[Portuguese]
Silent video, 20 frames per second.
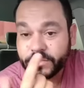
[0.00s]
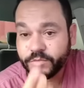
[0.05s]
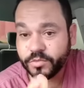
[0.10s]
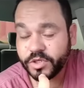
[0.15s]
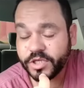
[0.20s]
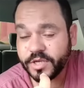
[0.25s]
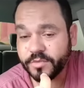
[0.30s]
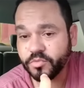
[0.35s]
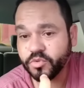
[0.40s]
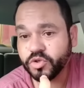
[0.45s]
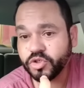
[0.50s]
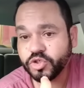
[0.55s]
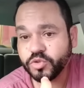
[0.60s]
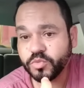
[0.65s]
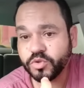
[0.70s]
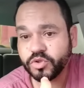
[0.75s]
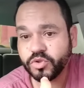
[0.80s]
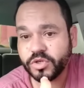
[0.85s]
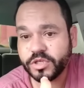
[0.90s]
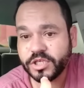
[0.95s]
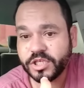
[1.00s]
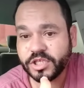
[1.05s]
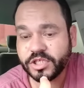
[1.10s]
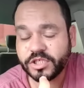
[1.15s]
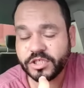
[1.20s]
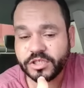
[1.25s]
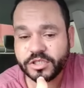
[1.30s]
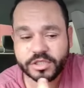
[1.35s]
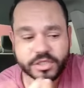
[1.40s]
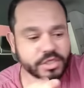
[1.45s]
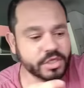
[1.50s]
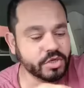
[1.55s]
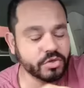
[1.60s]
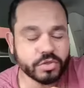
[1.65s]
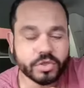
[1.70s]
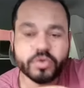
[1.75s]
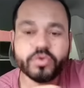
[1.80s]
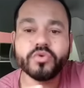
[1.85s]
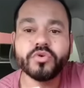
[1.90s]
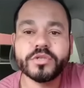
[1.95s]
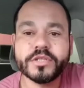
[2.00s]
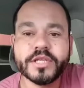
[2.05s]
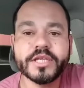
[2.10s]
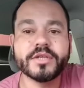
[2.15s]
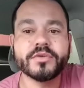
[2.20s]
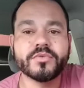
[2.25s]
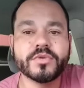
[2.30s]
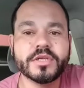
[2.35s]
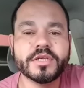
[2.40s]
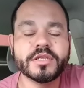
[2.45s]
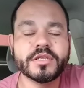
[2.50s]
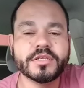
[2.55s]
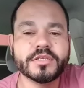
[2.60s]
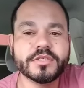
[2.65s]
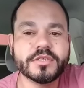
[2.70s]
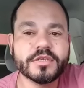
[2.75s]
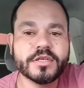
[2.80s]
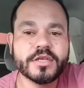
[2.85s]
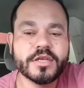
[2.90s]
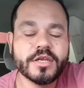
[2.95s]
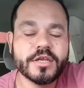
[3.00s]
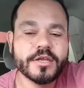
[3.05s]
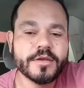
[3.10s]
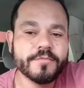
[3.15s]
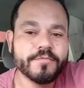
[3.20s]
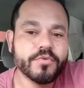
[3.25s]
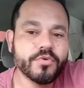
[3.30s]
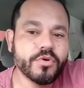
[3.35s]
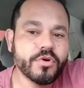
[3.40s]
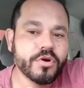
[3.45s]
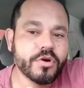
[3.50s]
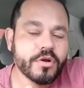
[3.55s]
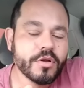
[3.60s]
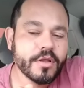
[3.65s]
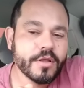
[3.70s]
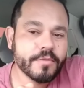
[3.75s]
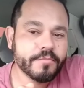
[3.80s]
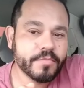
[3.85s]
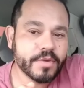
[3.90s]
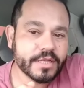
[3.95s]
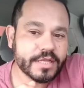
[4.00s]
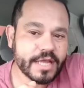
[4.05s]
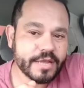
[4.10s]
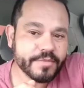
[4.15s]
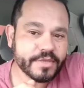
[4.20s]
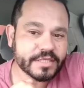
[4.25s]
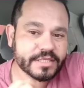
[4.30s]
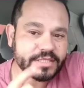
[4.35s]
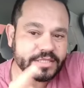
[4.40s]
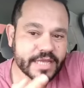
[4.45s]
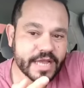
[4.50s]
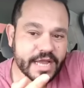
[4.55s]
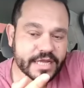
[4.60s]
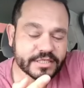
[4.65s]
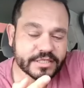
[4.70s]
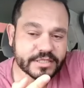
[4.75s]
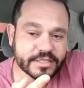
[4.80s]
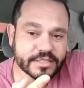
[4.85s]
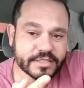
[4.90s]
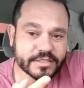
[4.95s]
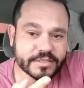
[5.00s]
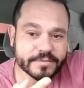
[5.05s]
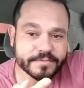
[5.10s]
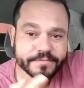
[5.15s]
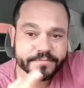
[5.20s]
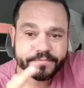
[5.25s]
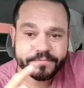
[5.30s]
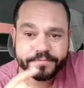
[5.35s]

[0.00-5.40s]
Porque muitos motoristas, e eu não condeno eles, por mandar mensagens